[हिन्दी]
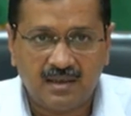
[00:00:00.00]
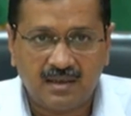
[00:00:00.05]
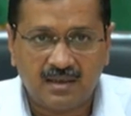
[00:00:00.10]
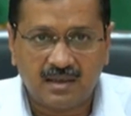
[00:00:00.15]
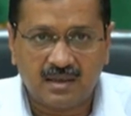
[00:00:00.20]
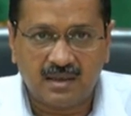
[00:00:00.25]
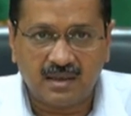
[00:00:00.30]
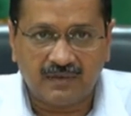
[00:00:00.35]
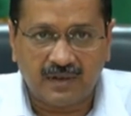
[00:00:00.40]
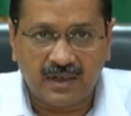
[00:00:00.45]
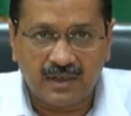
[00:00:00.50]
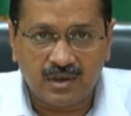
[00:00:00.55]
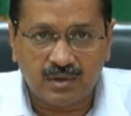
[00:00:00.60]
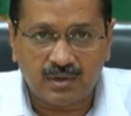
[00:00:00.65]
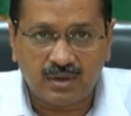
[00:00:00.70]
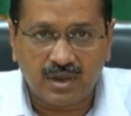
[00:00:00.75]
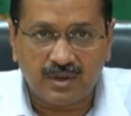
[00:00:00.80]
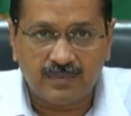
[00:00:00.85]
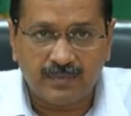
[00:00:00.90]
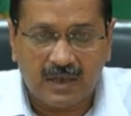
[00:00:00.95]
दवाइयों
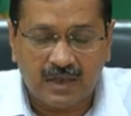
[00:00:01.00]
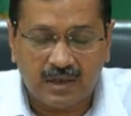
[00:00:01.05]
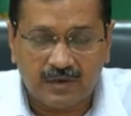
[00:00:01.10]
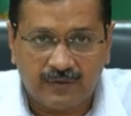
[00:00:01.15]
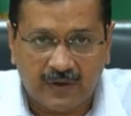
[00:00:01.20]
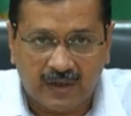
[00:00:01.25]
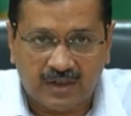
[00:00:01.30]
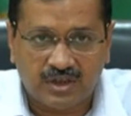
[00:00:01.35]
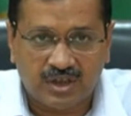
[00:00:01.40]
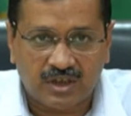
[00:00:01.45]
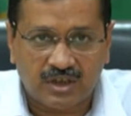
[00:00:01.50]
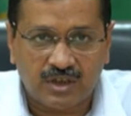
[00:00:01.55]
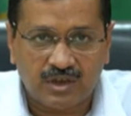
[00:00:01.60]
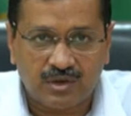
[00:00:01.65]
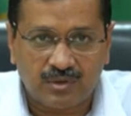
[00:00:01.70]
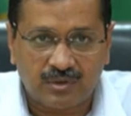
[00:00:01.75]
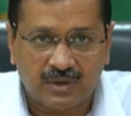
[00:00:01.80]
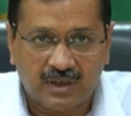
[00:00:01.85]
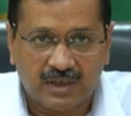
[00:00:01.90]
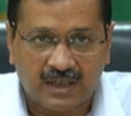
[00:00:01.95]
की मैन्युफैक्चरिंग
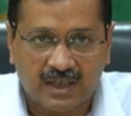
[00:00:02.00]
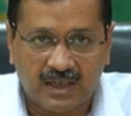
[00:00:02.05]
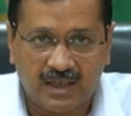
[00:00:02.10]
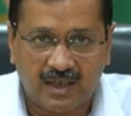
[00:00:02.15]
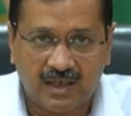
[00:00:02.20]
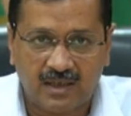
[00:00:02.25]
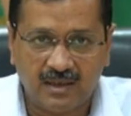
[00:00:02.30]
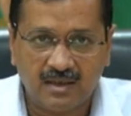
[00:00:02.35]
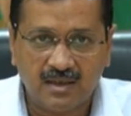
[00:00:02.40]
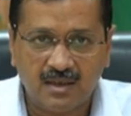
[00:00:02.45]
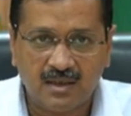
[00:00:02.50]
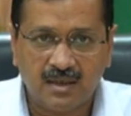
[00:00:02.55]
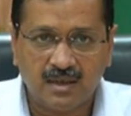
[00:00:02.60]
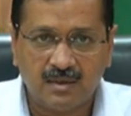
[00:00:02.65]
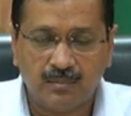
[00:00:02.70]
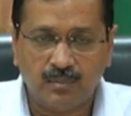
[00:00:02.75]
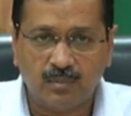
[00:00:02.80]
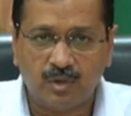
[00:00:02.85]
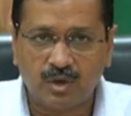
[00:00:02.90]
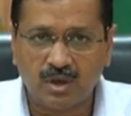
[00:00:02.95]
यूनिट है
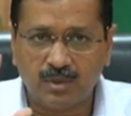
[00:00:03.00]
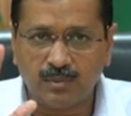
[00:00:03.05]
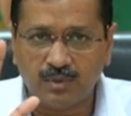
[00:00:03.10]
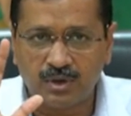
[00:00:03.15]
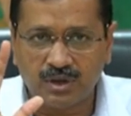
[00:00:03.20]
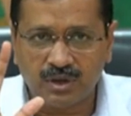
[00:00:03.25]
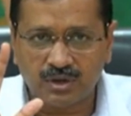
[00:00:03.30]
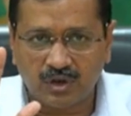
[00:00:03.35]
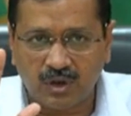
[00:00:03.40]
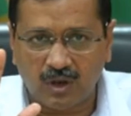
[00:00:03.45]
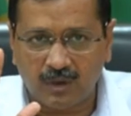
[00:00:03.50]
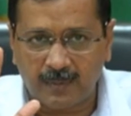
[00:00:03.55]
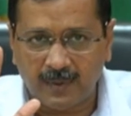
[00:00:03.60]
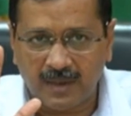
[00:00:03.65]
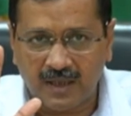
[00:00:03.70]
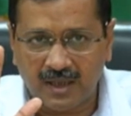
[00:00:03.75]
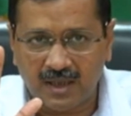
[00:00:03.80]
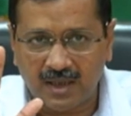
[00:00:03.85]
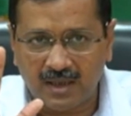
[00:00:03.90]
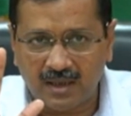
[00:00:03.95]
मोटे मोटे तौर
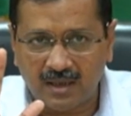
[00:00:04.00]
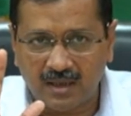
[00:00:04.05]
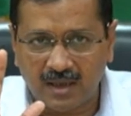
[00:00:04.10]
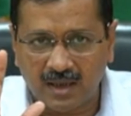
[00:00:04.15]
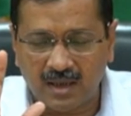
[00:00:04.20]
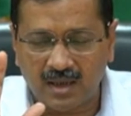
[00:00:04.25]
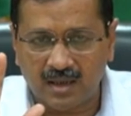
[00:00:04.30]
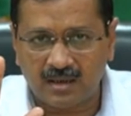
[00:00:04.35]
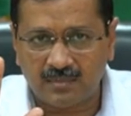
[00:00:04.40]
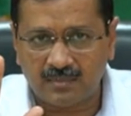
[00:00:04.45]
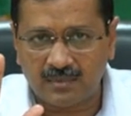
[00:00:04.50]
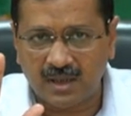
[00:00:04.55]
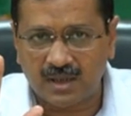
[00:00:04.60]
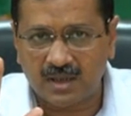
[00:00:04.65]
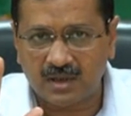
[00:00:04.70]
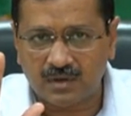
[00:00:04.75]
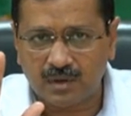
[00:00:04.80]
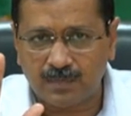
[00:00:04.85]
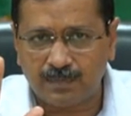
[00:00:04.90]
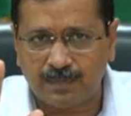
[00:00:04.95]
पे अगर हम
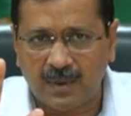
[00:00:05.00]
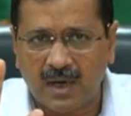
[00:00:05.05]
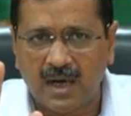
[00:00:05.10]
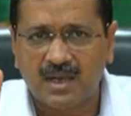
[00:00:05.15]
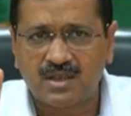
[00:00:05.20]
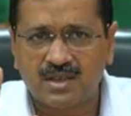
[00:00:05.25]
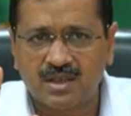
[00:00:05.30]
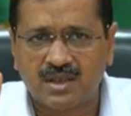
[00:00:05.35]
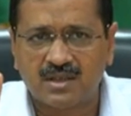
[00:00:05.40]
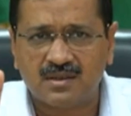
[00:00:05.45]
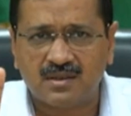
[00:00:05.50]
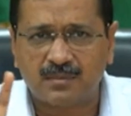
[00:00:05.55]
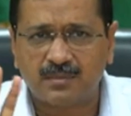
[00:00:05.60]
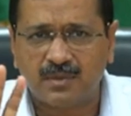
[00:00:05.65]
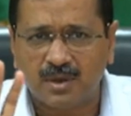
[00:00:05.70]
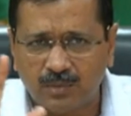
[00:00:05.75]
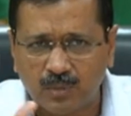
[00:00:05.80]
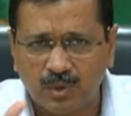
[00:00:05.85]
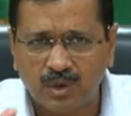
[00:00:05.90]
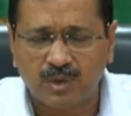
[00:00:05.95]
देखें तो पांच किस्म
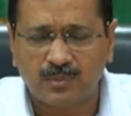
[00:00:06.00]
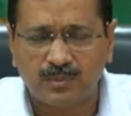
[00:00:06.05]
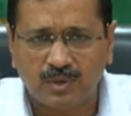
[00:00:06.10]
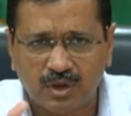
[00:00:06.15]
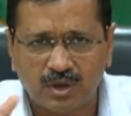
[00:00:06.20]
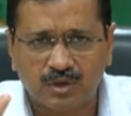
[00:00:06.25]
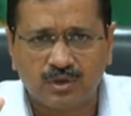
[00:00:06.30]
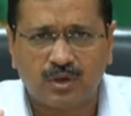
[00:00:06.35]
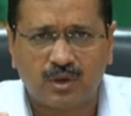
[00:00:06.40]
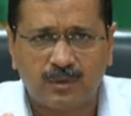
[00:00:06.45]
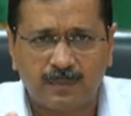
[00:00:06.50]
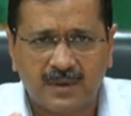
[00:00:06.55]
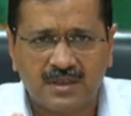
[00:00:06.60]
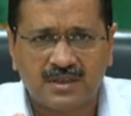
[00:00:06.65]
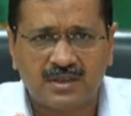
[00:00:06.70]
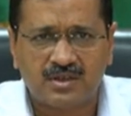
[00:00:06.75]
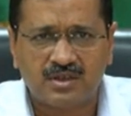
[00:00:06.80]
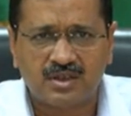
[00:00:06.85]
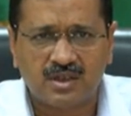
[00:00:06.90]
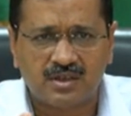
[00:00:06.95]
की मोटे मोटे तौर पे
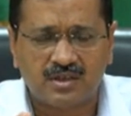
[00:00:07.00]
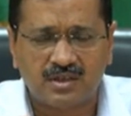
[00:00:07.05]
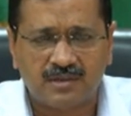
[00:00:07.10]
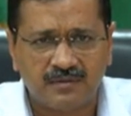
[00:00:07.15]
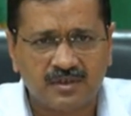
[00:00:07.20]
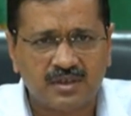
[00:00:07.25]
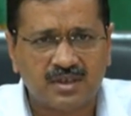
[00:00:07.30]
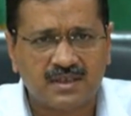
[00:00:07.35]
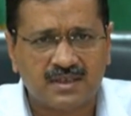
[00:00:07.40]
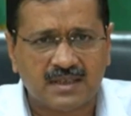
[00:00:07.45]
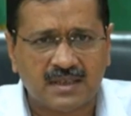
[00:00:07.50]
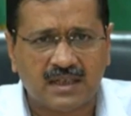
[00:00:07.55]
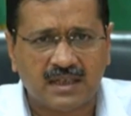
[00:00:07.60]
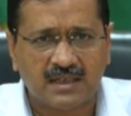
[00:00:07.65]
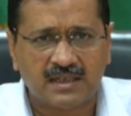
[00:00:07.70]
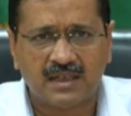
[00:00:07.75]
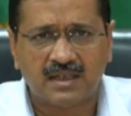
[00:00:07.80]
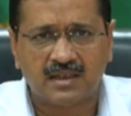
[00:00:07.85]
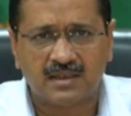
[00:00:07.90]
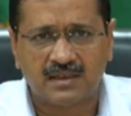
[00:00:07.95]
एसेंशियल सर्विसेज निकल
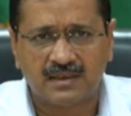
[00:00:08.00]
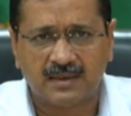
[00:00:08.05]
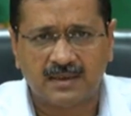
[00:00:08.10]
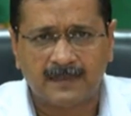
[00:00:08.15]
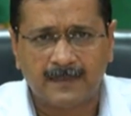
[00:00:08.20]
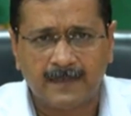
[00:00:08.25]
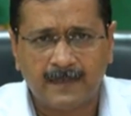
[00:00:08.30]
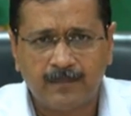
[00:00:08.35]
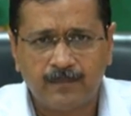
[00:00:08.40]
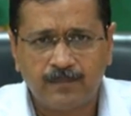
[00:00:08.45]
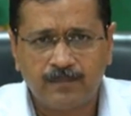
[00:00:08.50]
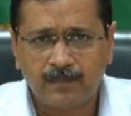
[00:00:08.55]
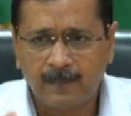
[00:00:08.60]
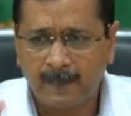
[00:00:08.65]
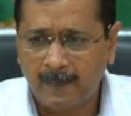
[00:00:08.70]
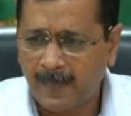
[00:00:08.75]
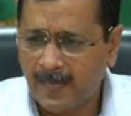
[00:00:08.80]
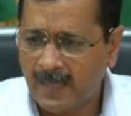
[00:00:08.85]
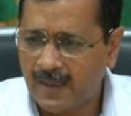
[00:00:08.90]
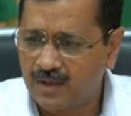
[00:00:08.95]
के आती हैं
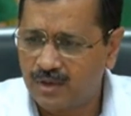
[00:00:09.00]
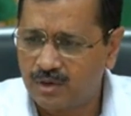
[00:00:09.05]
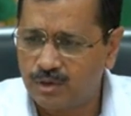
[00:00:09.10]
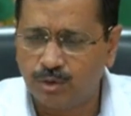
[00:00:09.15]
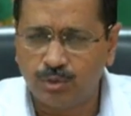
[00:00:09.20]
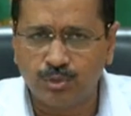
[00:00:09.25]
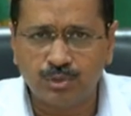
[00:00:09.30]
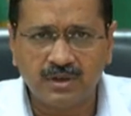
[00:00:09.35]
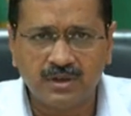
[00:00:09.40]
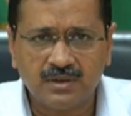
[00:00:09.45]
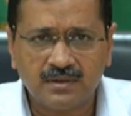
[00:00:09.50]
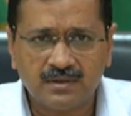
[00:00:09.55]
दूध